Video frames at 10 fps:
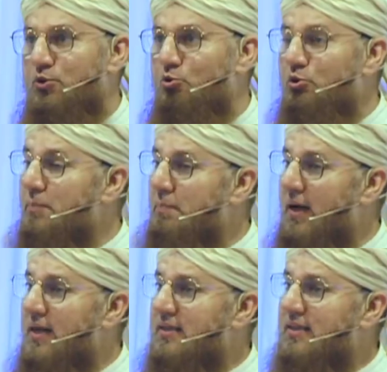दरूद
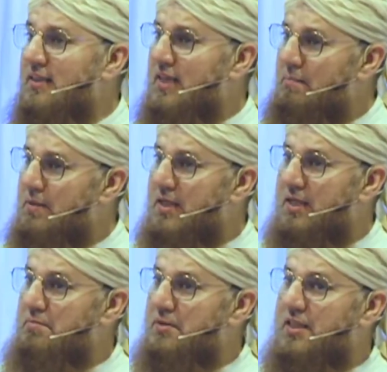पाक कब
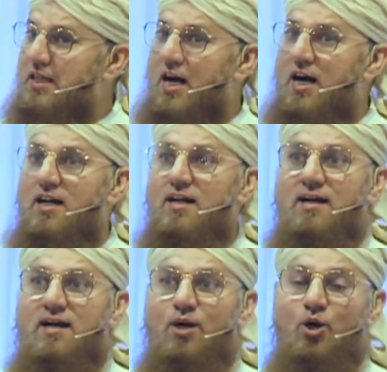कब कहाँ
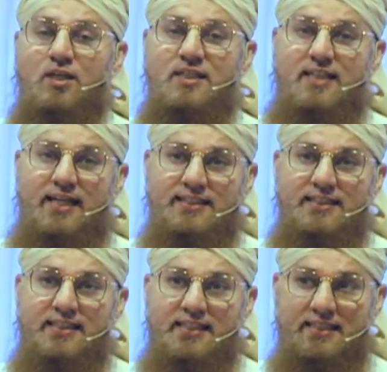कहाँ और
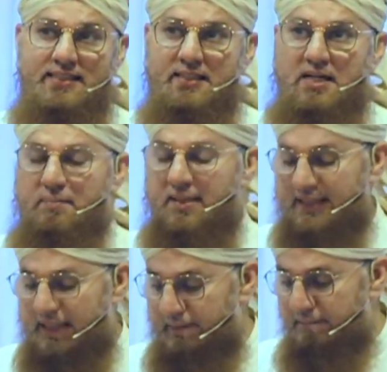कैसे कैसे काम
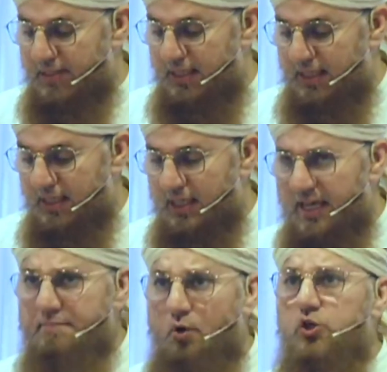आता है
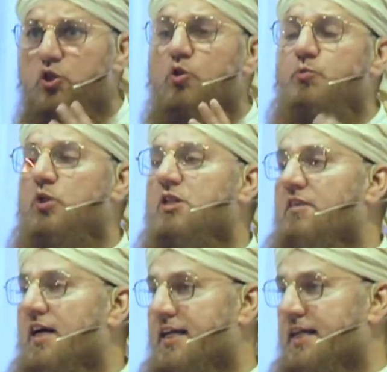एक बहुत ही खूबसूरत
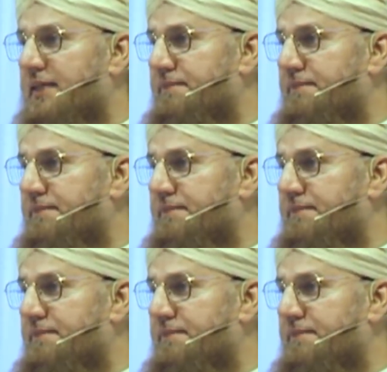वाक़